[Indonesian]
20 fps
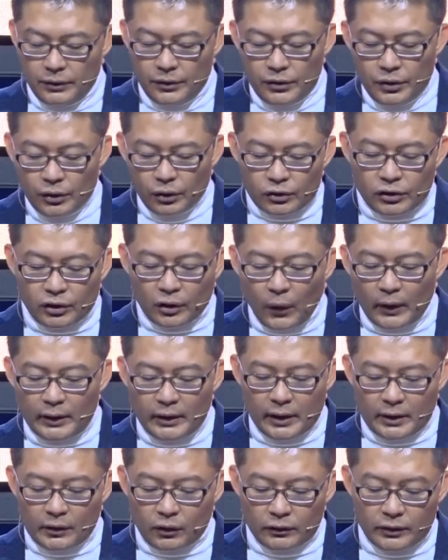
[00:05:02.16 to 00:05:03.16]
Yunus keluar
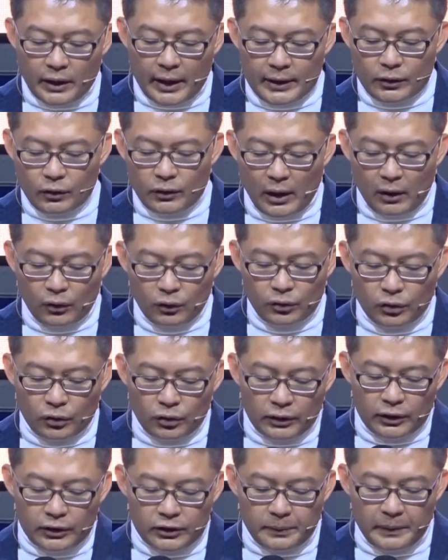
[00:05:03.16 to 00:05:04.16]
dari kota itu lalu
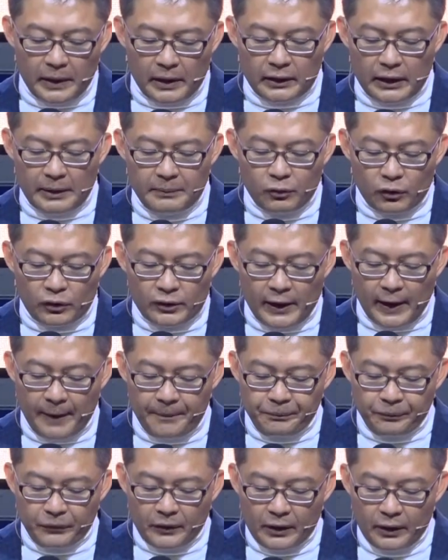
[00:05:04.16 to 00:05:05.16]
duduk di sebelah timurnya.
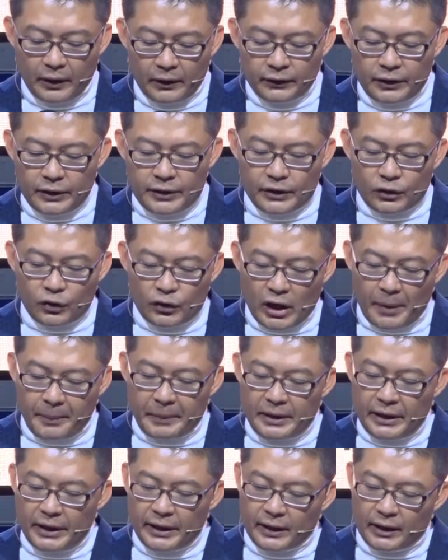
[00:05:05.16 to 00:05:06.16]
Di situ ia
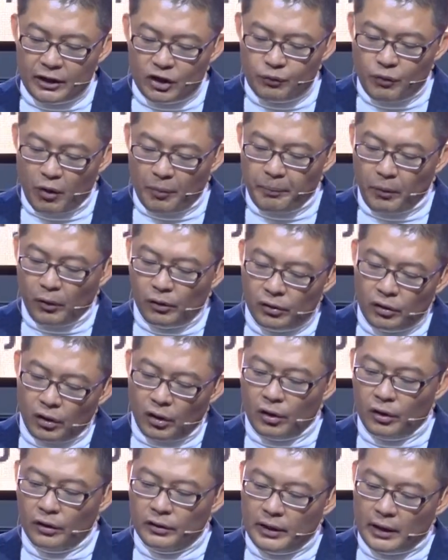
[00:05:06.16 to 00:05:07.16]
mendirikan sebuah
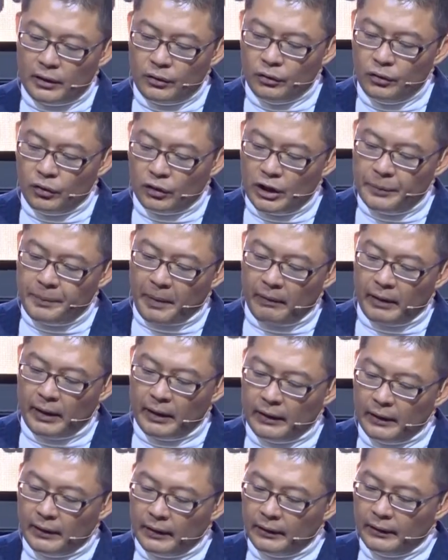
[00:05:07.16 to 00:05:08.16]
pondok dan duduk di bawah
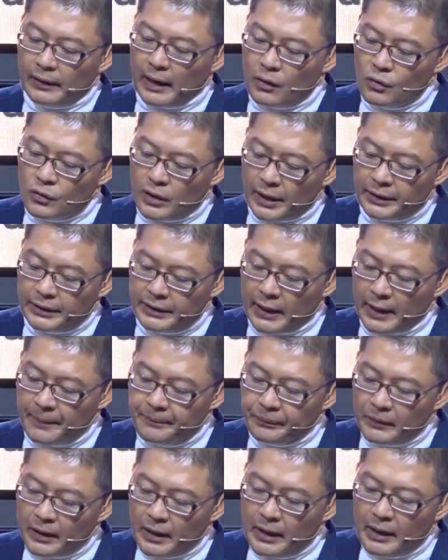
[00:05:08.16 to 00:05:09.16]
naungannya.
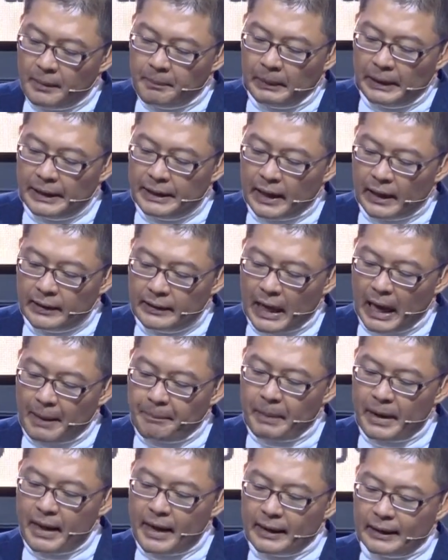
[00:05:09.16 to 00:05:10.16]
Melihat
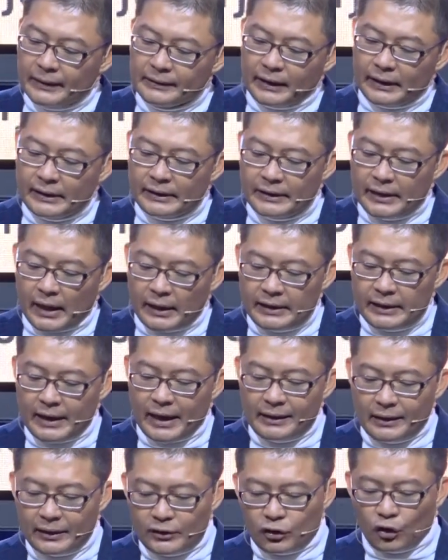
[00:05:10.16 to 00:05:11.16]
apa yang akan terjadi
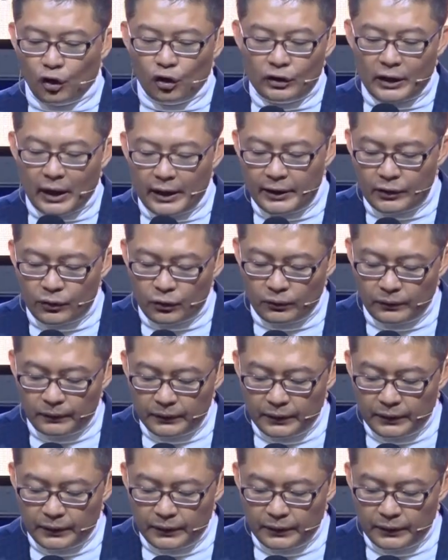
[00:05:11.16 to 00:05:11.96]
atas kota itu.